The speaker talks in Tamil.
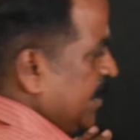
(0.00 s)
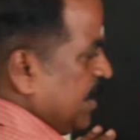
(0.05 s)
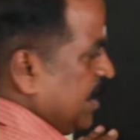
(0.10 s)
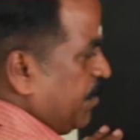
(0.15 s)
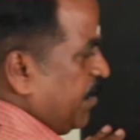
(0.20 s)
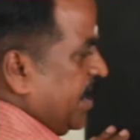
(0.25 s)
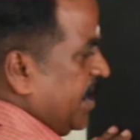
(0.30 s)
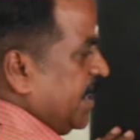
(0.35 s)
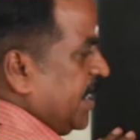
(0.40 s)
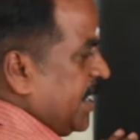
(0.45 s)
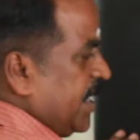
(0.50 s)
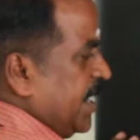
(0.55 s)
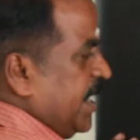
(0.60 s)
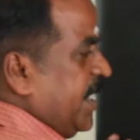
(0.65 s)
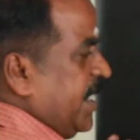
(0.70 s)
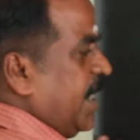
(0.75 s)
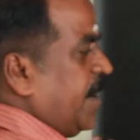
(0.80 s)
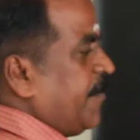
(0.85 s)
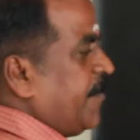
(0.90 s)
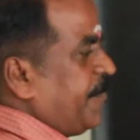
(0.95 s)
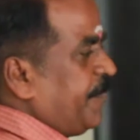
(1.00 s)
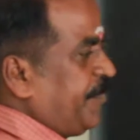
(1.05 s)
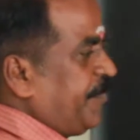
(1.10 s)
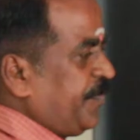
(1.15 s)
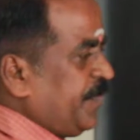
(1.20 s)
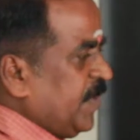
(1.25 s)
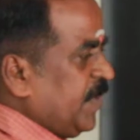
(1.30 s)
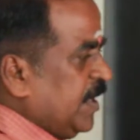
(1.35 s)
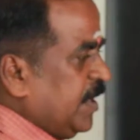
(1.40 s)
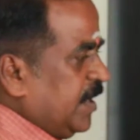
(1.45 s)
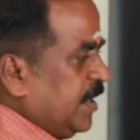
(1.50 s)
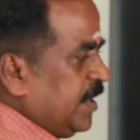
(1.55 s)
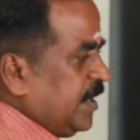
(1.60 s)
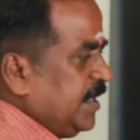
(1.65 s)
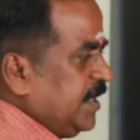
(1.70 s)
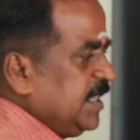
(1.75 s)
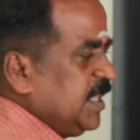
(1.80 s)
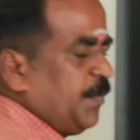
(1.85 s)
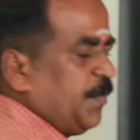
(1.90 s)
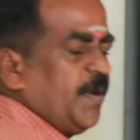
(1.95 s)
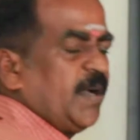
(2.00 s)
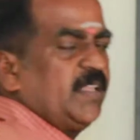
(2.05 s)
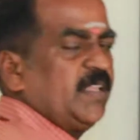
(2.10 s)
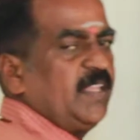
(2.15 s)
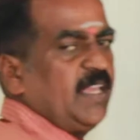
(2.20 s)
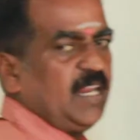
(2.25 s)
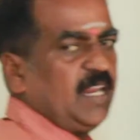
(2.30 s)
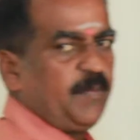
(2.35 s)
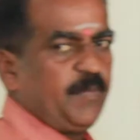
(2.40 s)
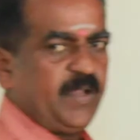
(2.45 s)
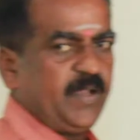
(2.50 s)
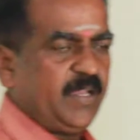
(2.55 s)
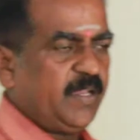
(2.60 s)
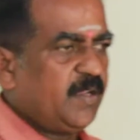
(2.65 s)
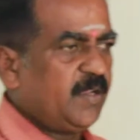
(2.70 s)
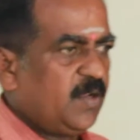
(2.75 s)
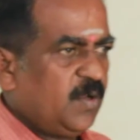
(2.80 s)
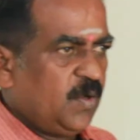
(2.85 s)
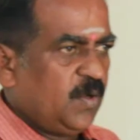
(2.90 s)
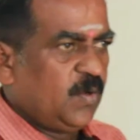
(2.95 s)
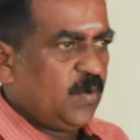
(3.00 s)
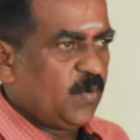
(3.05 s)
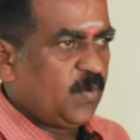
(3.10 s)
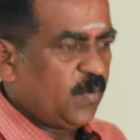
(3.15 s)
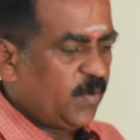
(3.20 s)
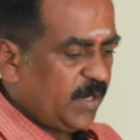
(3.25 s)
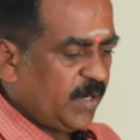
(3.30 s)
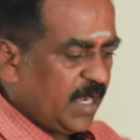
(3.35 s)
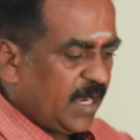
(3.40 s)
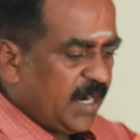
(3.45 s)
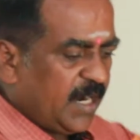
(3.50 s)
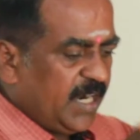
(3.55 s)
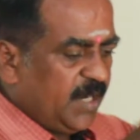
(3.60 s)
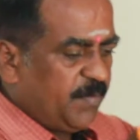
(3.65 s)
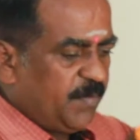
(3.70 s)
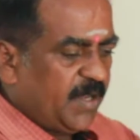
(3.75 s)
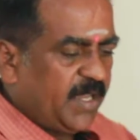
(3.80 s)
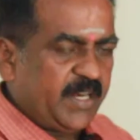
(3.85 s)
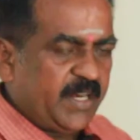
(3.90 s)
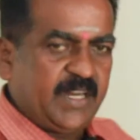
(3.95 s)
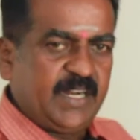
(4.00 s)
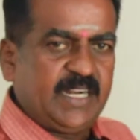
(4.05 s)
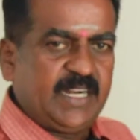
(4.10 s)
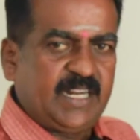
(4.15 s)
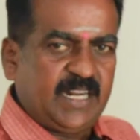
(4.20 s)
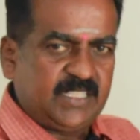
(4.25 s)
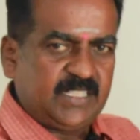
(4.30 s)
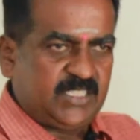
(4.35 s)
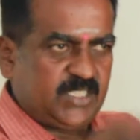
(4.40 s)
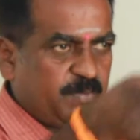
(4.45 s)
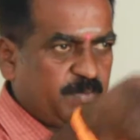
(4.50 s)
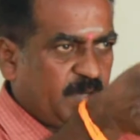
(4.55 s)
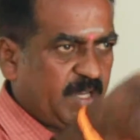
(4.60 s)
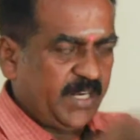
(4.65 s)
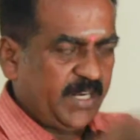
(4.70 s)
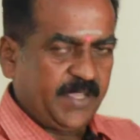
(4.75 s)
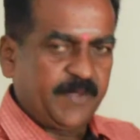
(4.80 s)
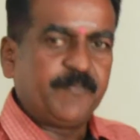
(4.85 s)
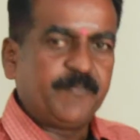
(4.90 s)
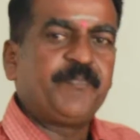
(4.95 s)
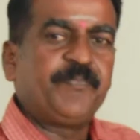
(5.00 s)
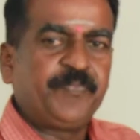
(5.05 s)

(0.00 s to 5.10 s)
இந்த மண் இருக்கு இல்லையா இந்த பகுதியை நாம் ஒரு அகழி மாதிரி ட்ரெட்ஜு மாதிரி